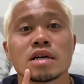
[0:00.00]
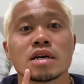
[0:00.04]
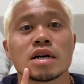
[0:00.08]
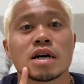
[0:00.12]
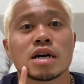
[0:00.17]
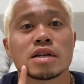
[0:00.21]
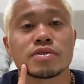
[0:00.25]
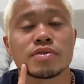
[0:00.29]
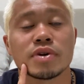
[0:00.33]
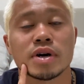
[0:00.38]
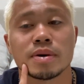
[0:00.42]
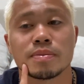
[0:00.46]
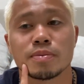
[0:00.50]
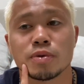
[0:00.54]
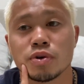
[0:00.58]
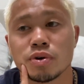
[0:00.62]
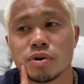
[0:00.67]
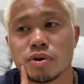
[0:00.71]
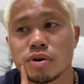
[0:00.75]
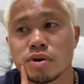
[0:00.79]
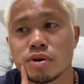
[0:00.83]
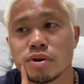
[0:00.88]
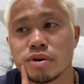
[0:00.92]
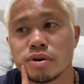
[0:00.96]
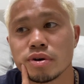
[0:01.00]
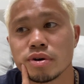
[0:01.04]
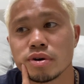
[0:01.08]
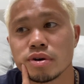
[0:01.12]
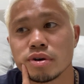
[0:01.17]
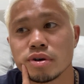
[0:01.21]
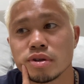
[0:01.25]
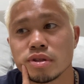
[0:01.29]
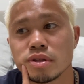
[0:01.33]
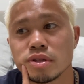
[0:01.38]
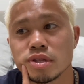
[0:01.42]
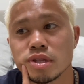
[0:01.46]
あとはも
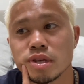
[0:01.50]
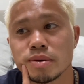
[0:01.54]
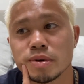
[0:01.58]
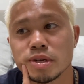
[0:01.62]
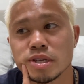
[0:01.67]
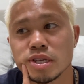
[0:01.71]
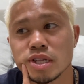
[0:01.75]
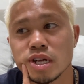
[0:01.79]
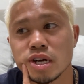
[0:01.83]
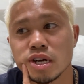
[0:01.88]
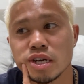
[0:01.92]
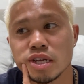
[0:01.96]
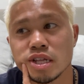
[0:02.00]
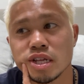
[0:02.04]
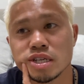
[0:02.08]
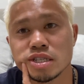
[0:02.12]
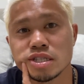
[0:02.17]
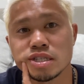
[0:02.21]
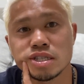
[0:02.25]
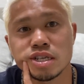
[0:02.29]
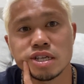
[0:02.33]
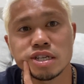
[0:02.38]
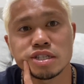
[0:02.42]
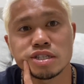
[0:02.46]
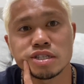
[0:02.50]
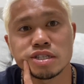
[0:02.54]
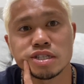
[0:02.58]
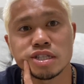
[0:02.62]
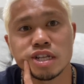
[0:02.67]
う、たまに投げ出したい、